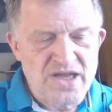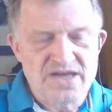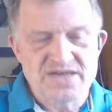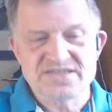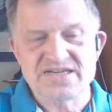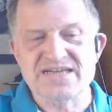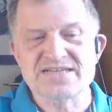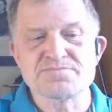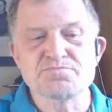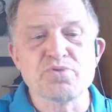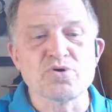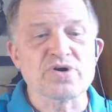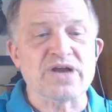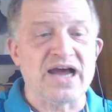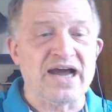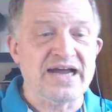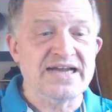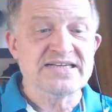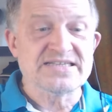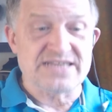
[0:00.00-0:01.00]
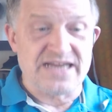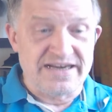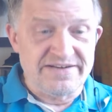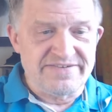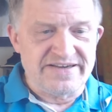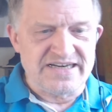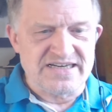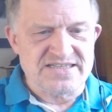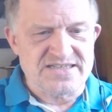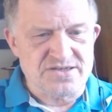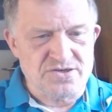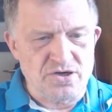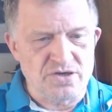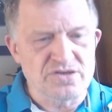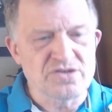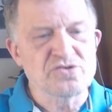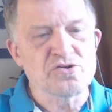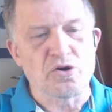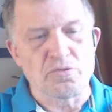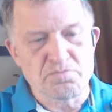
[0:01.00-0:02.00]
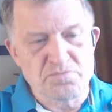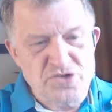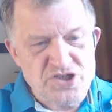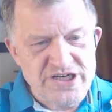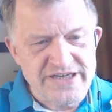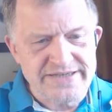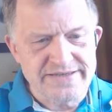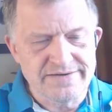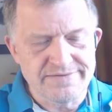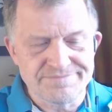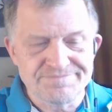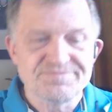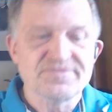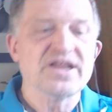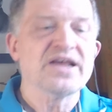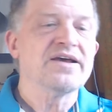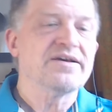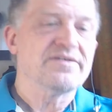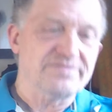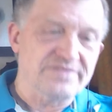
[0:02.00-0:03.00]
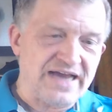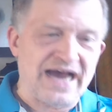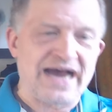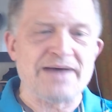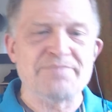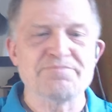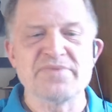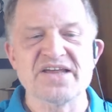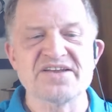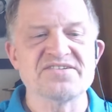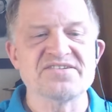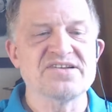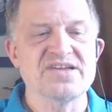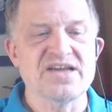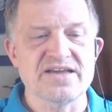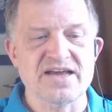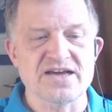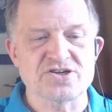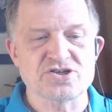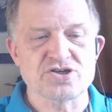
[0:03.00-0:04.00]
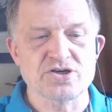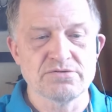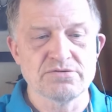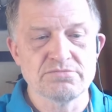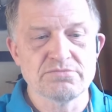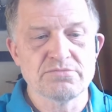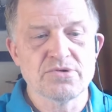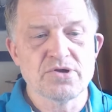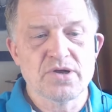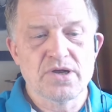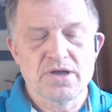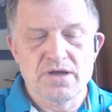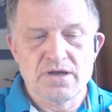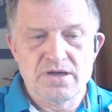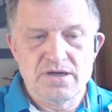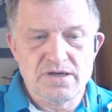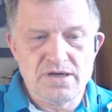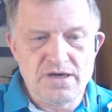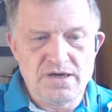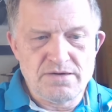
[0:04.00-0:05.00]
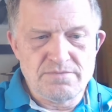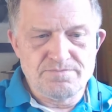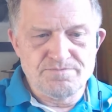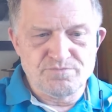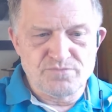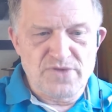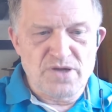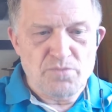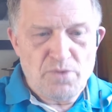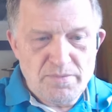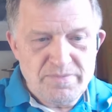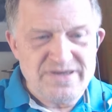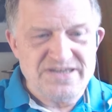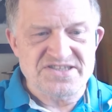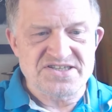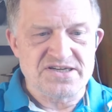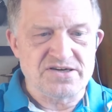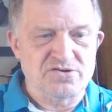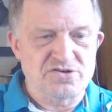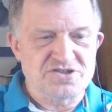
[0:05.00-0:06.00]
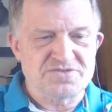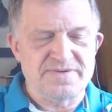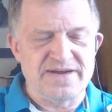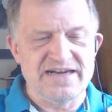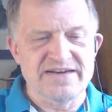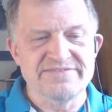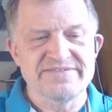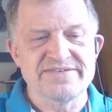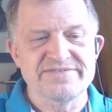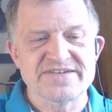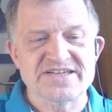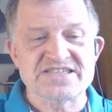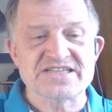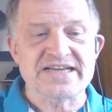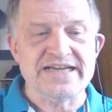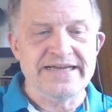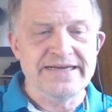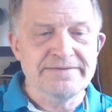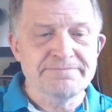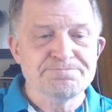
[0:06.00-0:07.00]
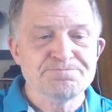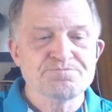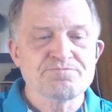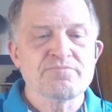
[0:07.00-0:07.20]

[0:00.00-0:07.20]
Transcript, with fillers: Das heißt, Punkt 1, entweder sie können Truppen schicken, wir haben jetzt hier ja schon ähm, eine Mobilisierungswelle, wie wir sehen.